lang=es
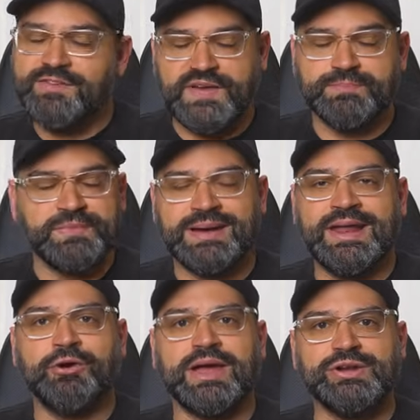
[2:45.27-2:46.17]
En fin,
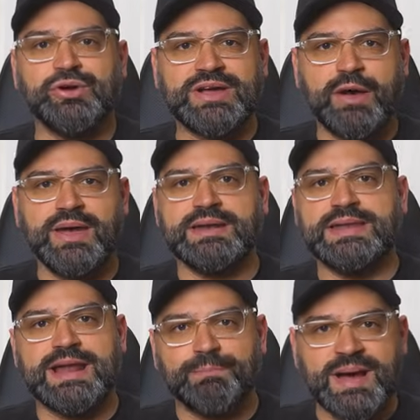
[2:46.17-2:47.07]
creo que no cabe
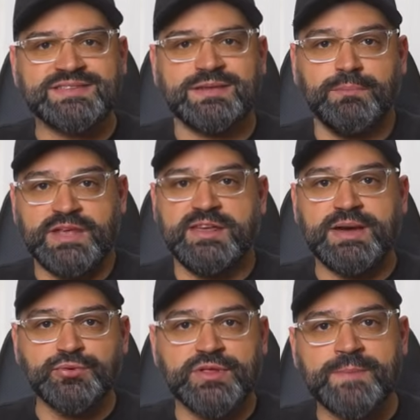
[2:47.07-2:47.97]
ni la más
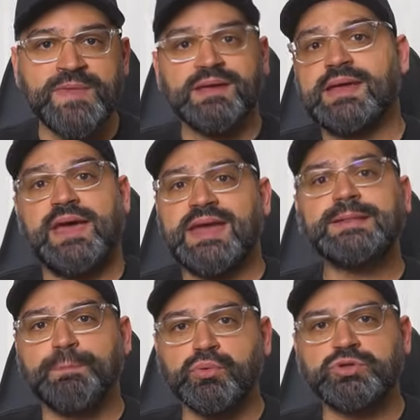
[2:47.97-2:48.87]
mínima duda que
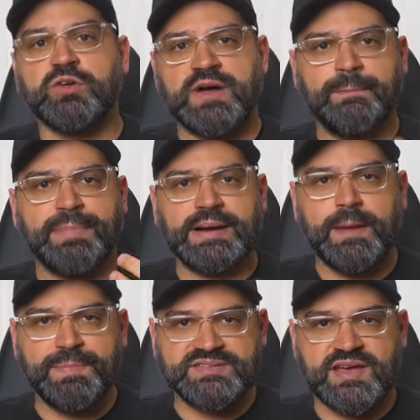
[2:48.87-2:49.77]
este punto va para
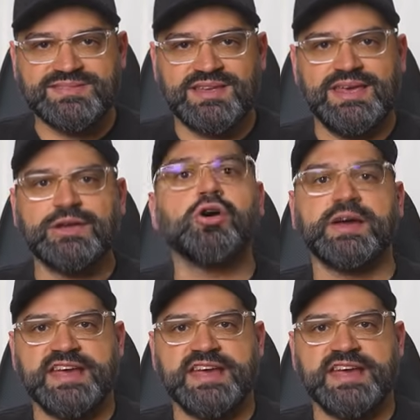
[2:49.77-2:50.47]
las PCs y con